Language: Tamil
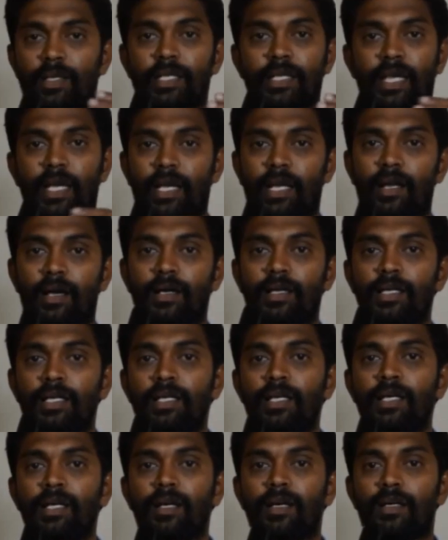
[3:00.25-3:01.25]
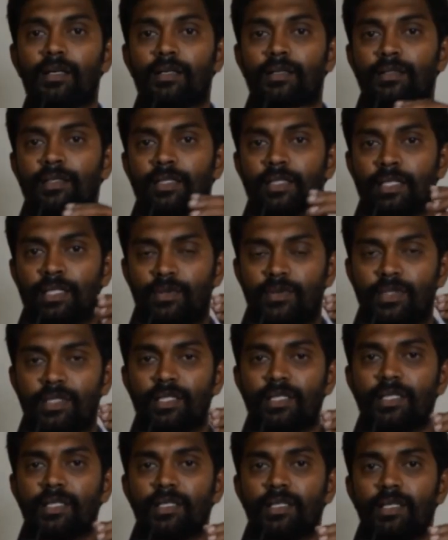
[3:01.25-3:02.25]
அது மாதிரி கேட்கலாம் இது
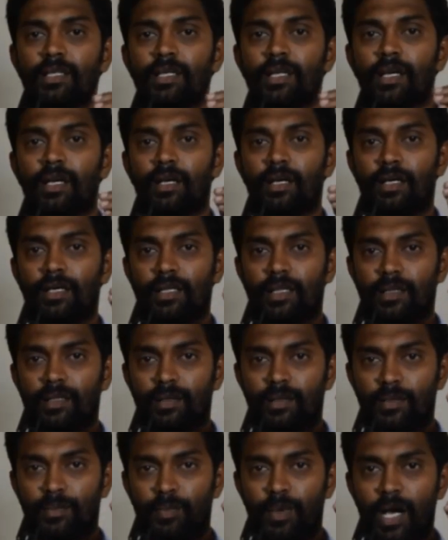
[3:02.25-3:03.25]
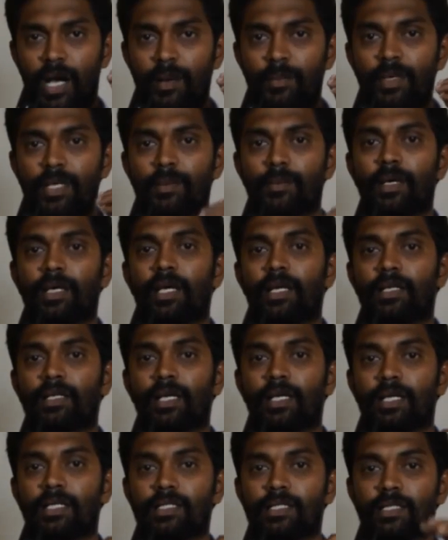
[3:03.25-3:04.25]
வந்து பாமர
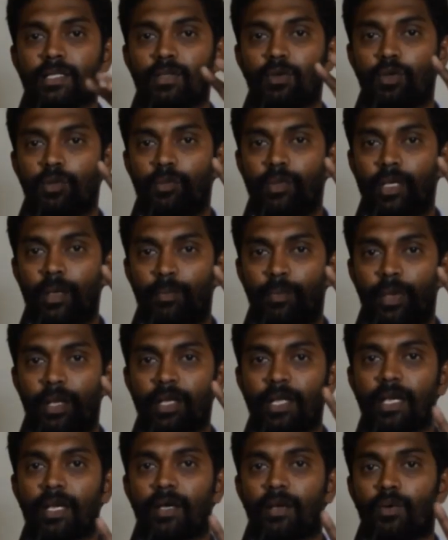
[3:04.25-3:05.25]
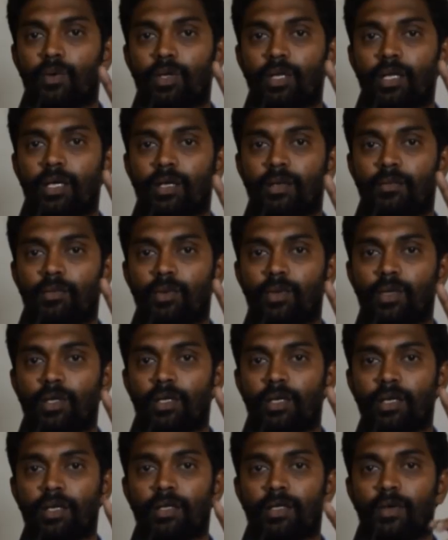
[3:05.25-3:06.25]
மக்களுக்கு கிடைச்சிருக்கிற ஒரு மிகப்பெரிய ஒரு
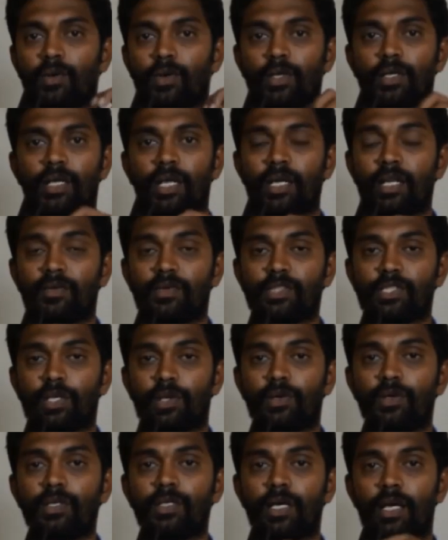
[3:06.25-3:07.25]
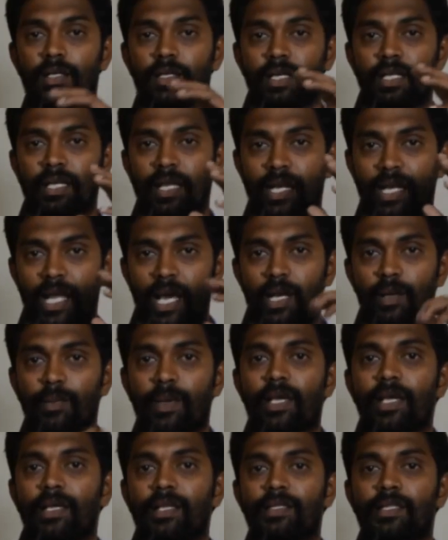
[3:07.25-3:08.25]
ஒரு ஒரு நல்ல விஷயம் அதனால
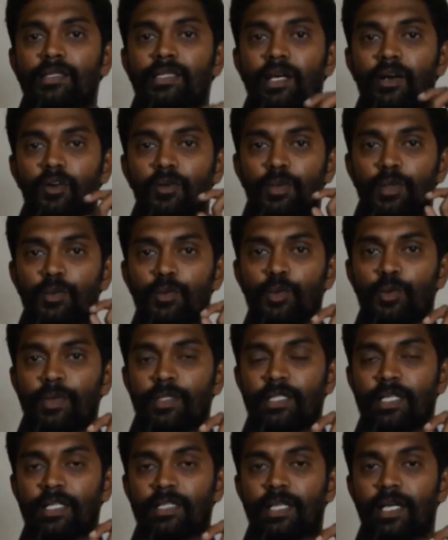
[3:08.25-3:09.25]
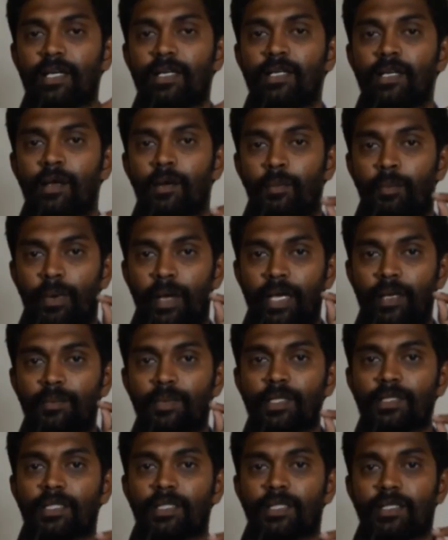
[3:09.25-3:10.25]
எல்லாருமே இந்த தகவல் பெரும் உரிமை சட்டத்தை
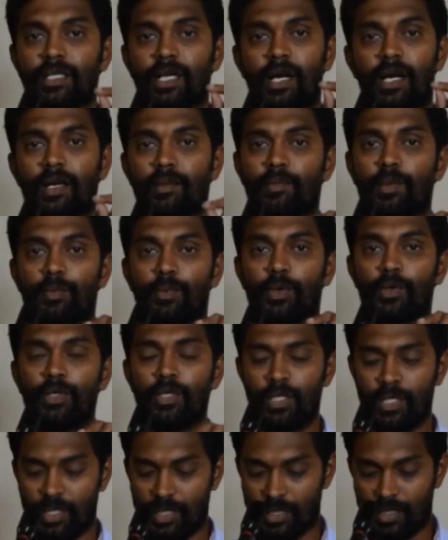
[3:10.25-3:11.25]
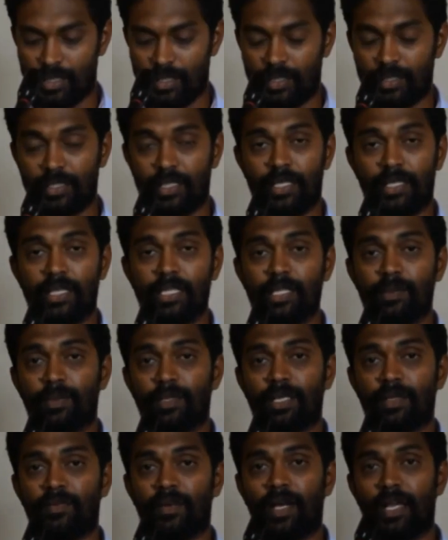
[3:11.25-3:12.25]
பயன்படுத்துறதுக்கு ஆரம்பிப்போம் இந்த
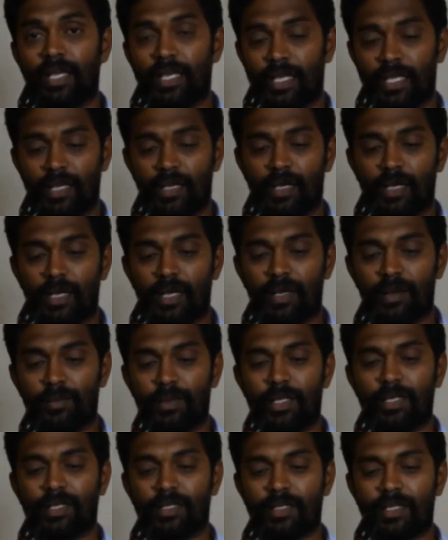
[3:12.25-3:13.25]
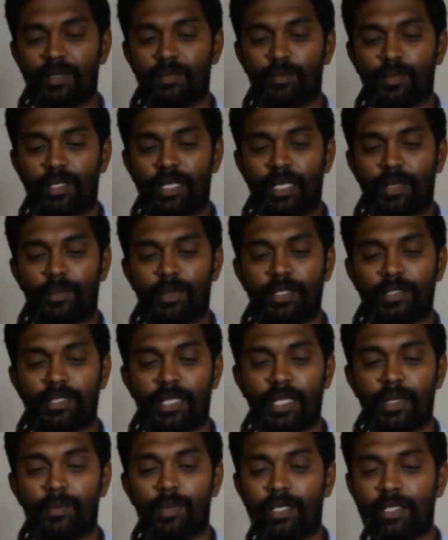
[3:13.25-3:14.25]
நீதிமன்ற வில்லை அப்படின்றது நிறைய பேருக்கு
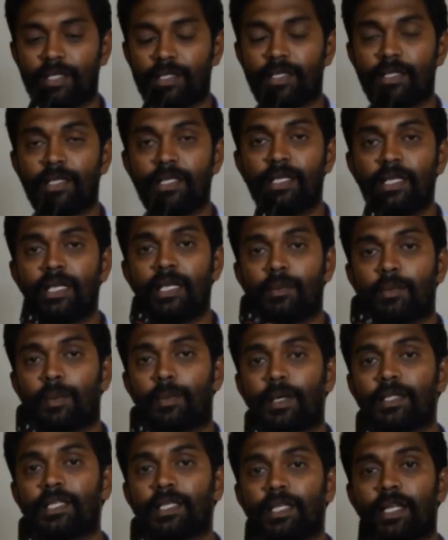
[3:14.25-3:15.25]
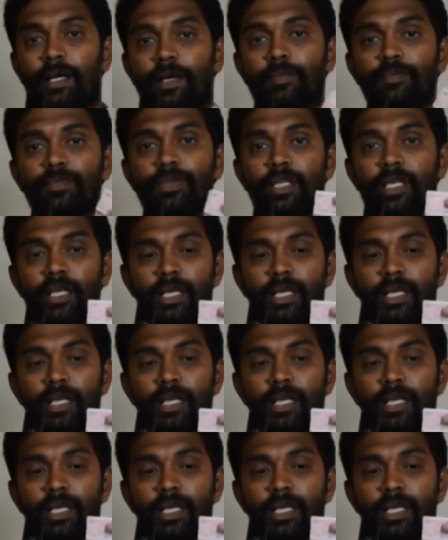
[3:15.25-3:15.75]
தெரிய மாட்டேங்குது இப்போ பார்த்தீங்கன்னா